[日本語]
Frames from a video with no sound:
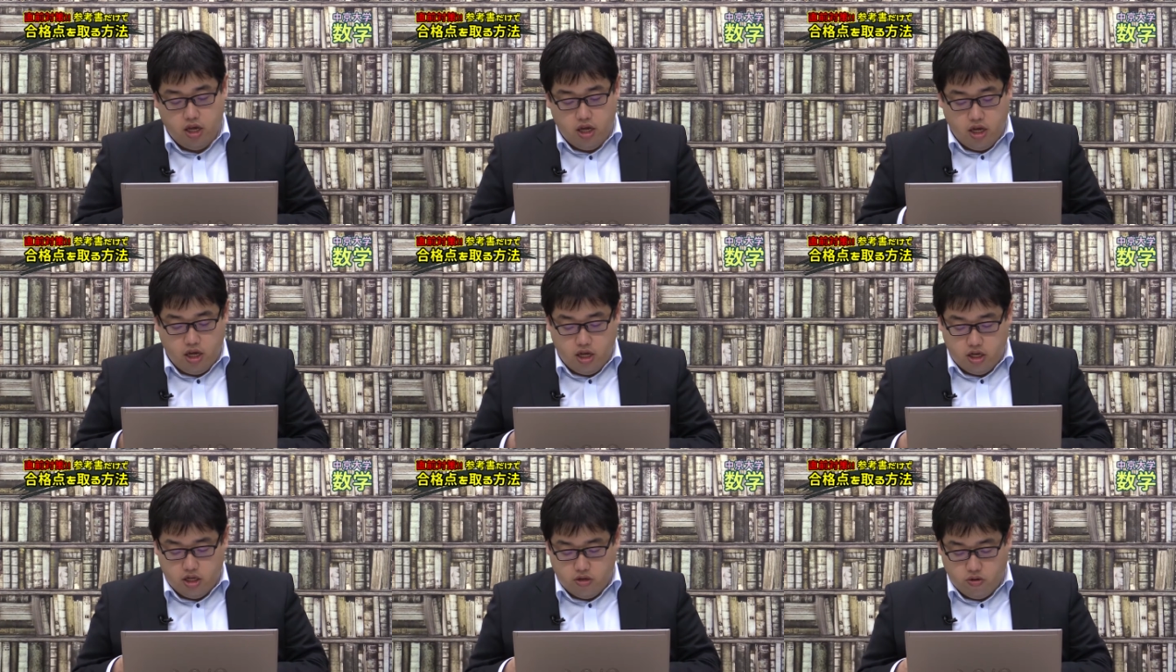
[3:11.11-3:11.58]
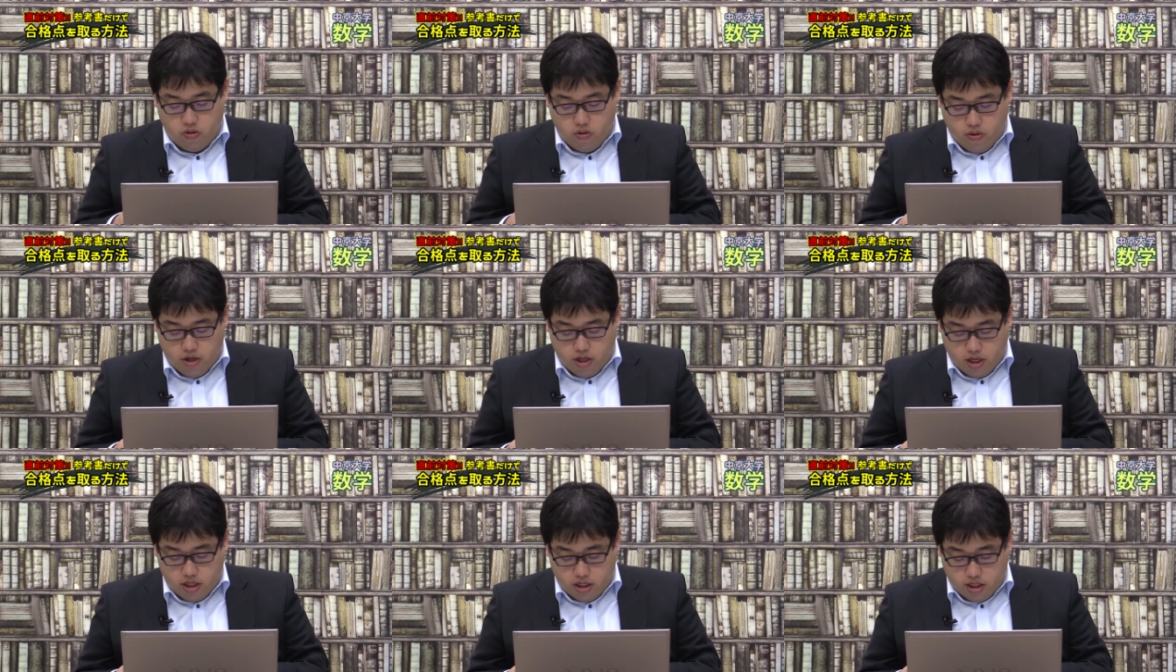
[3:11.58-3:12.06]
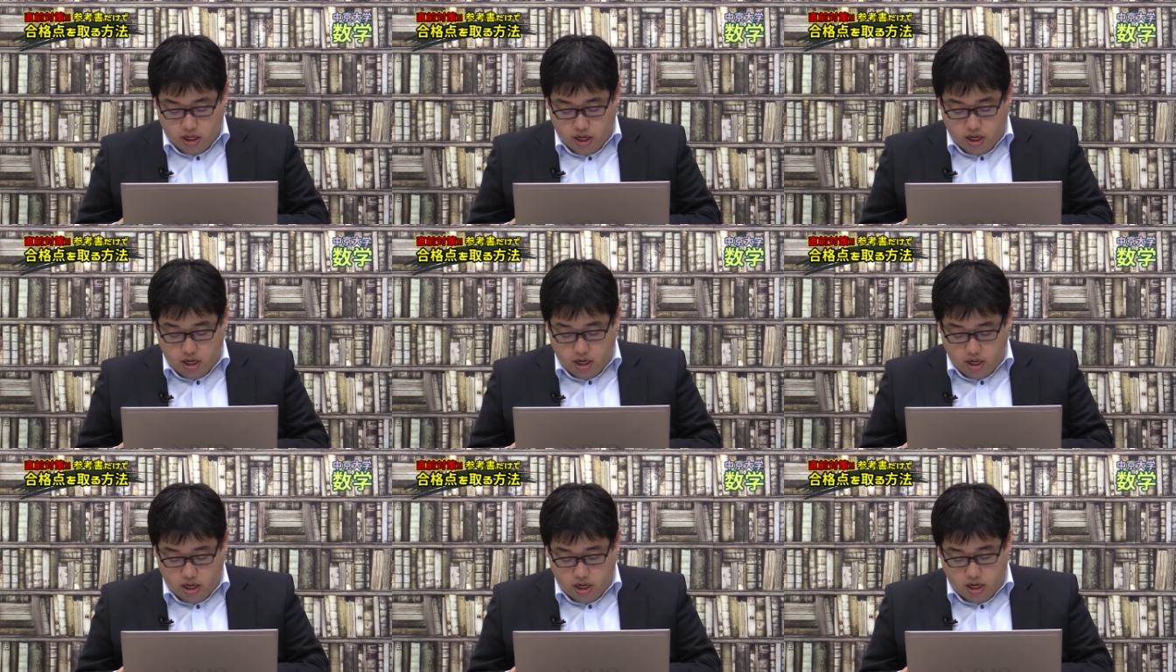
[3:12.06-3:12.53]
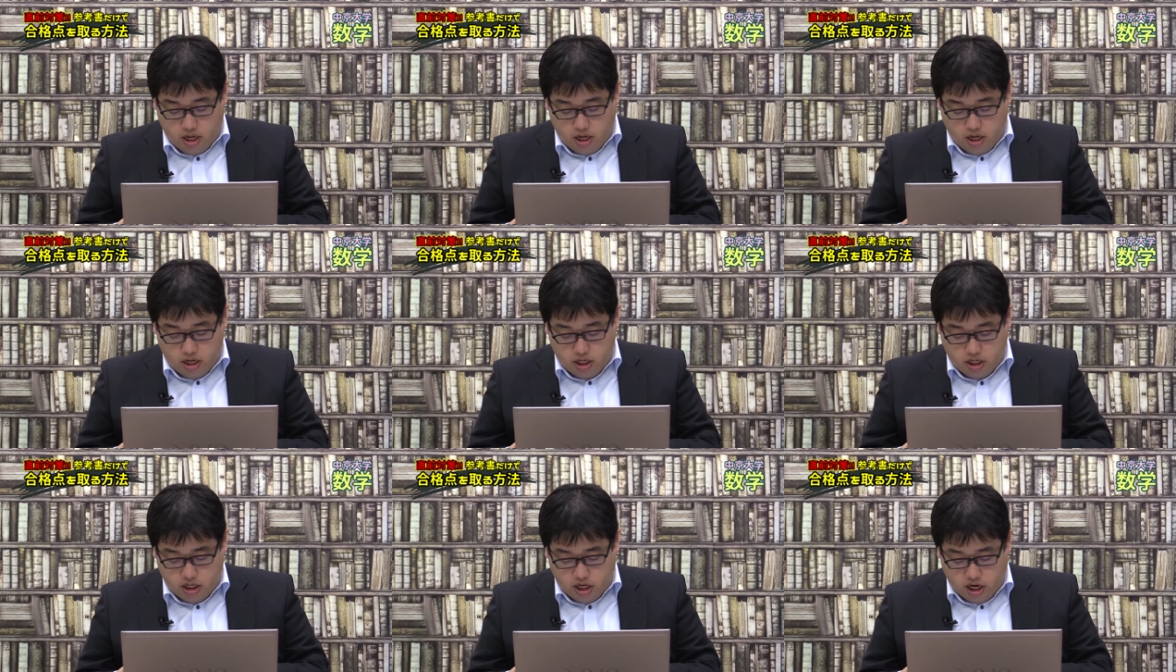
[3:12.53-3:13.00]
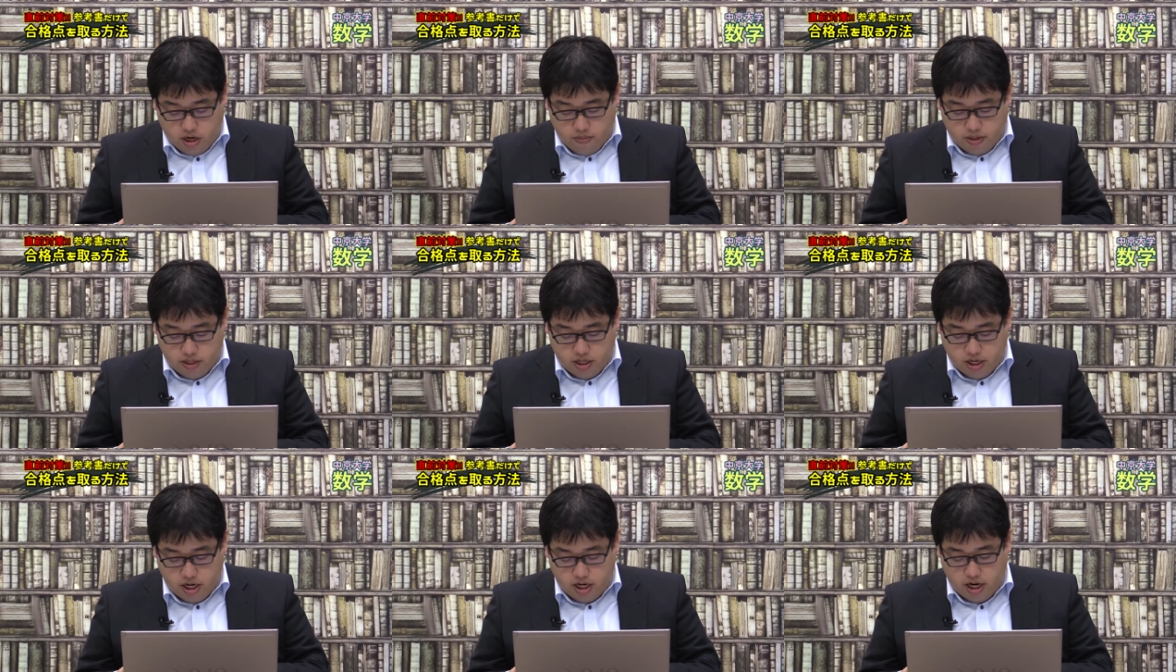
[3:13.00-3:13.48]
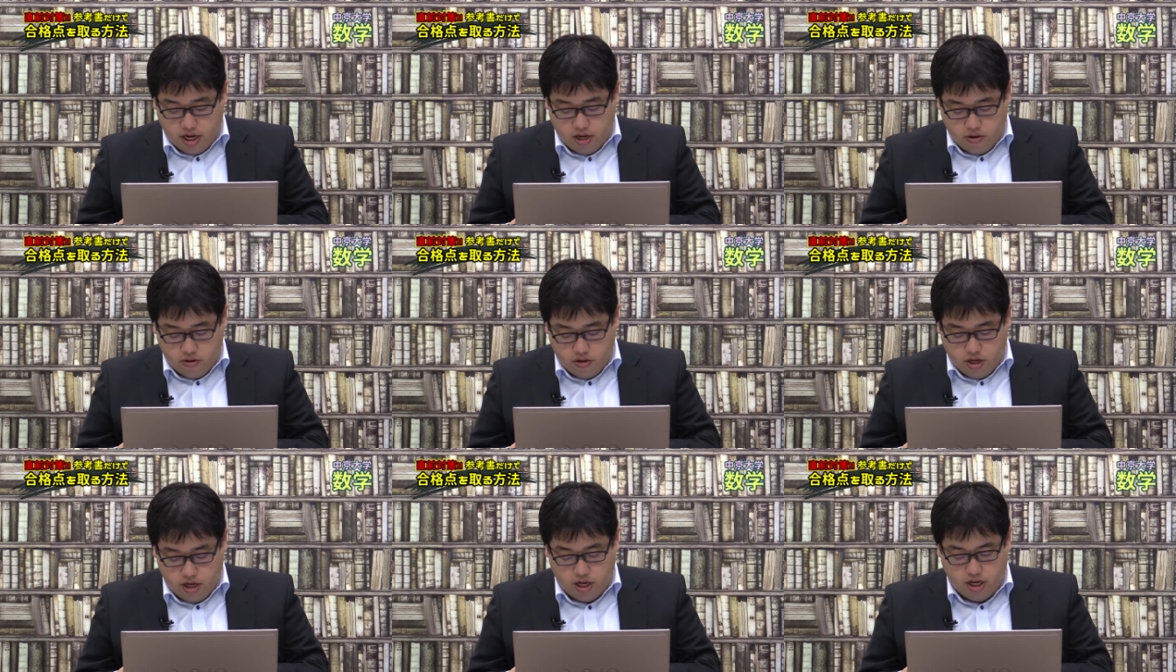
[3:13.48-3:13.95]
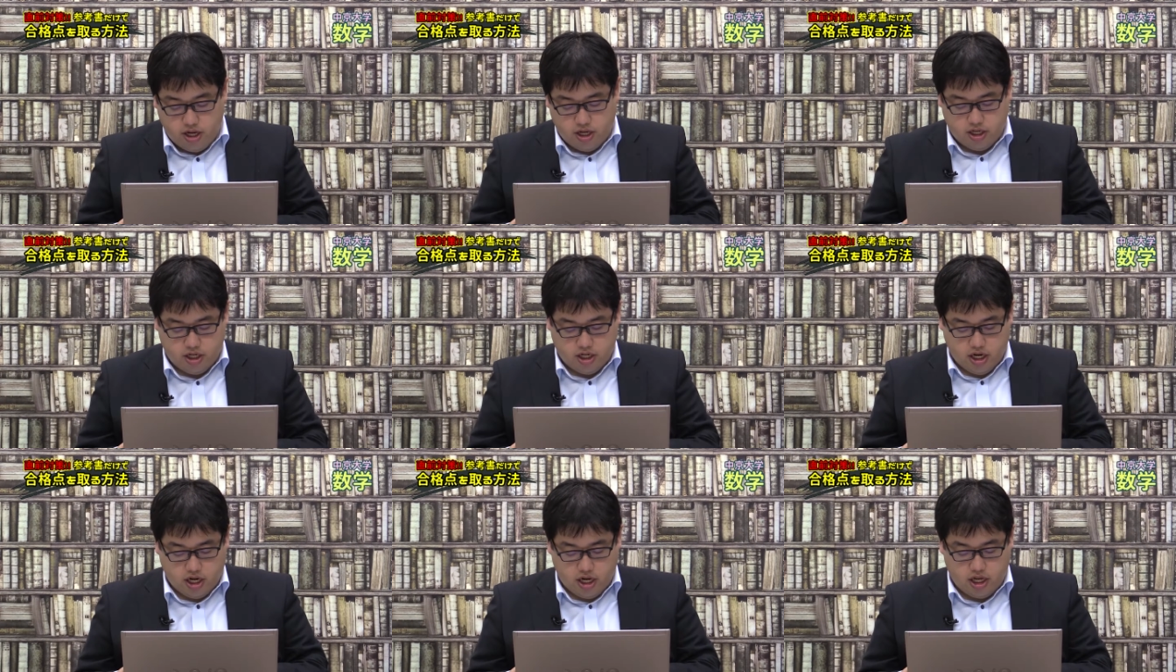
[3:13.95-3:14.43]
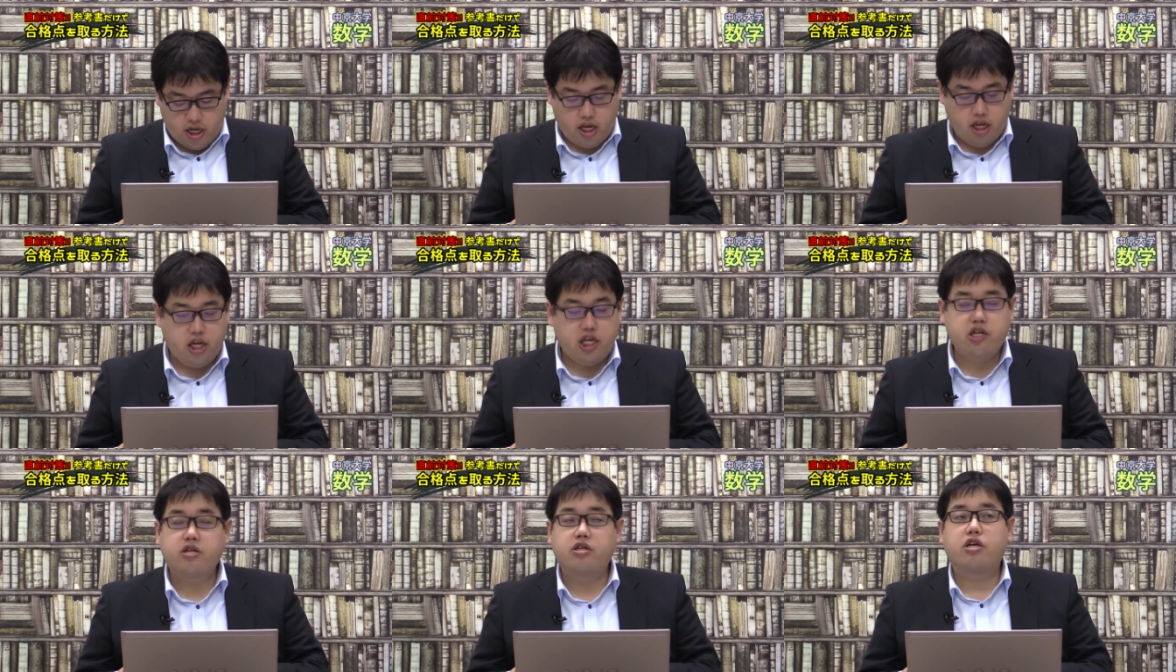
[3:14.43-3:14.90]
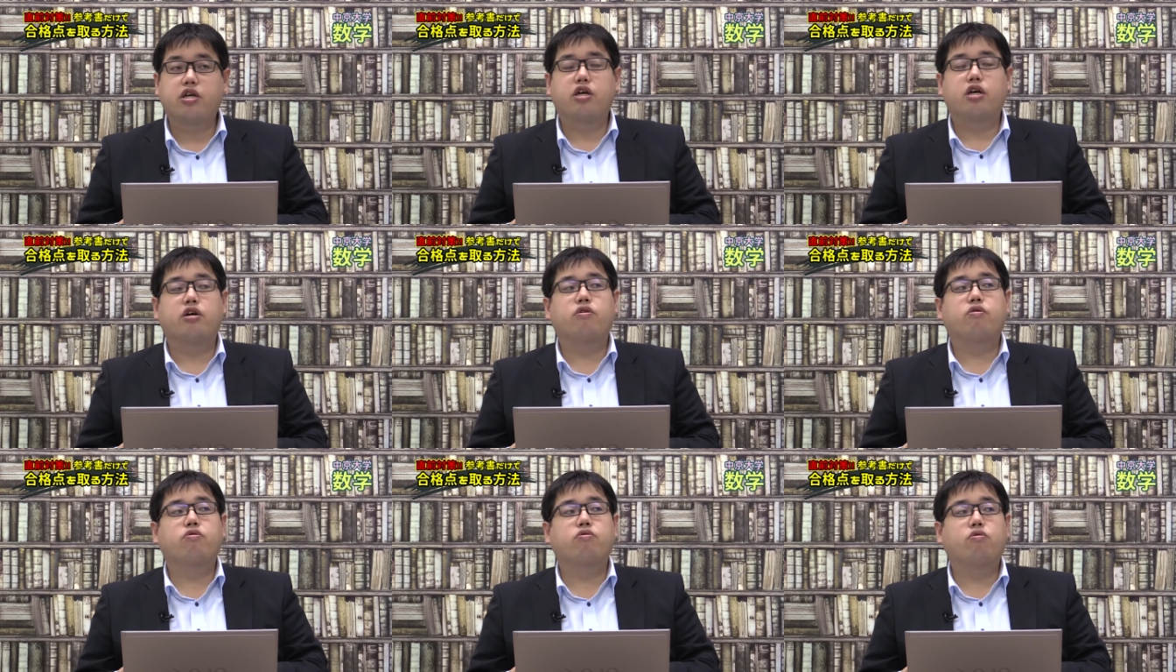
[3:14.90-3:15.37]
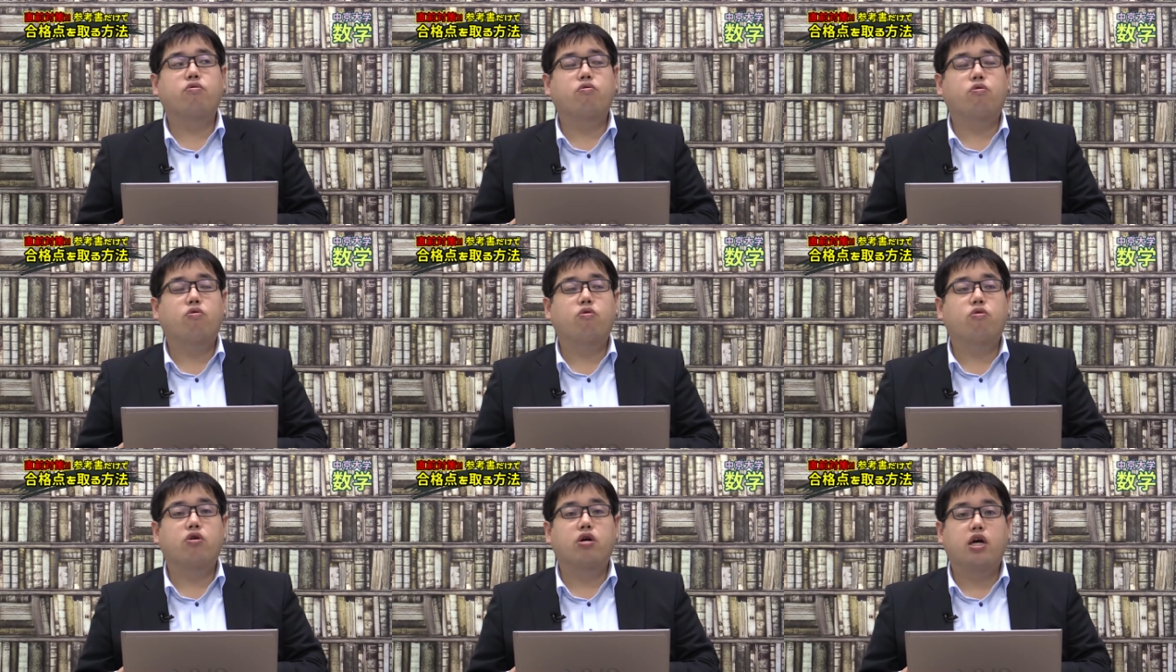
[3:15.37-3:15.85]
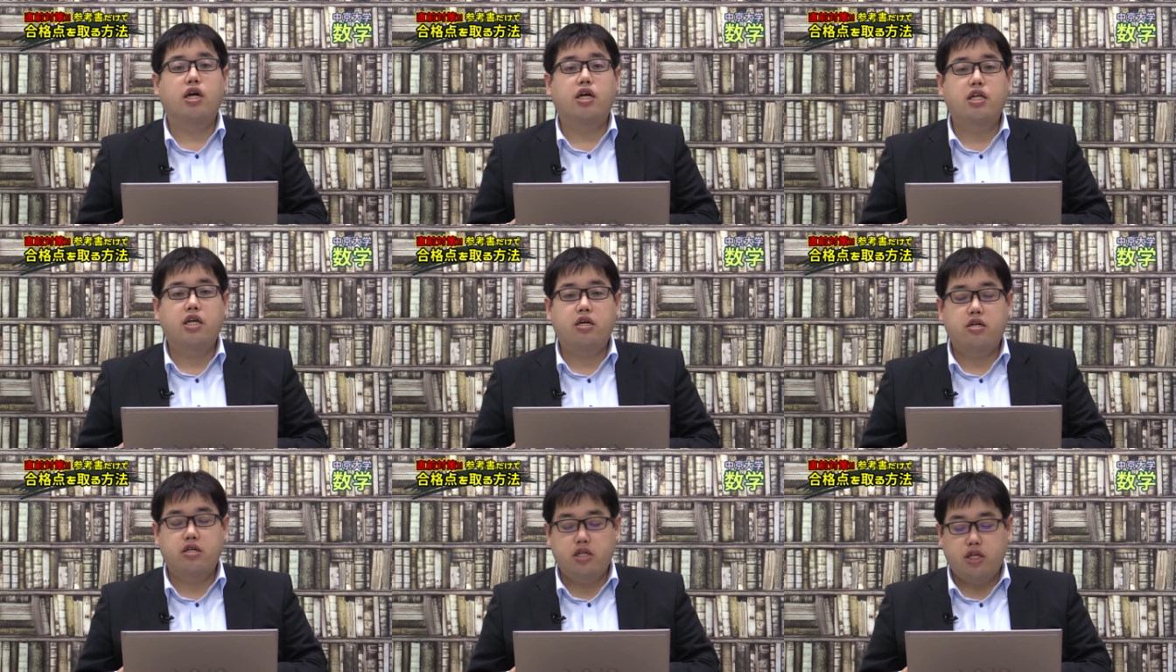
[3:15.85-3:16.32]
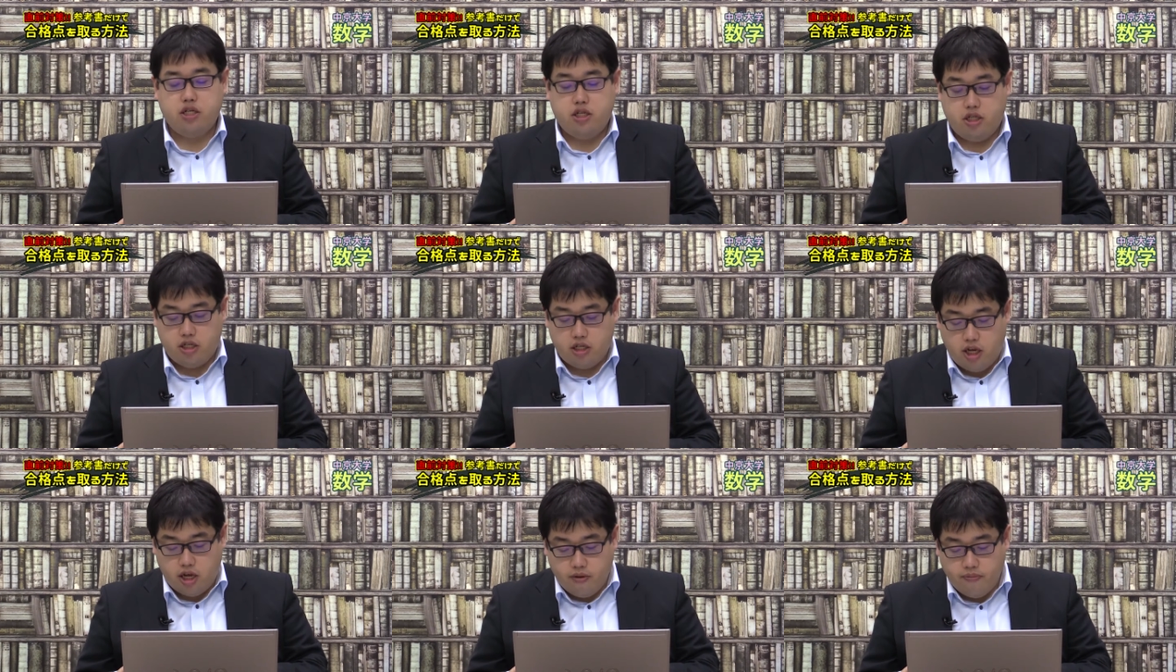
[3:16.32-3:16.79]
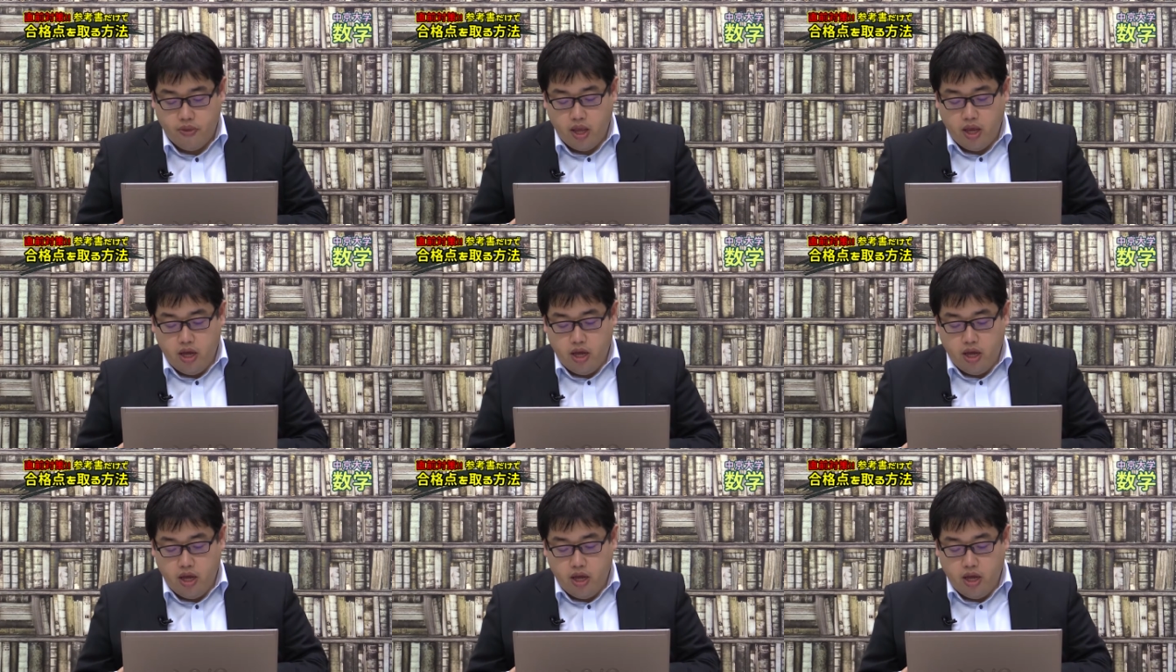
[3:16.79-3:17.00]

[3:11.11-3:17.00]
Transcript: えー、そこはですね、えー、しっかりミスらないように、えー、仕上げていく、えことを心がけてください。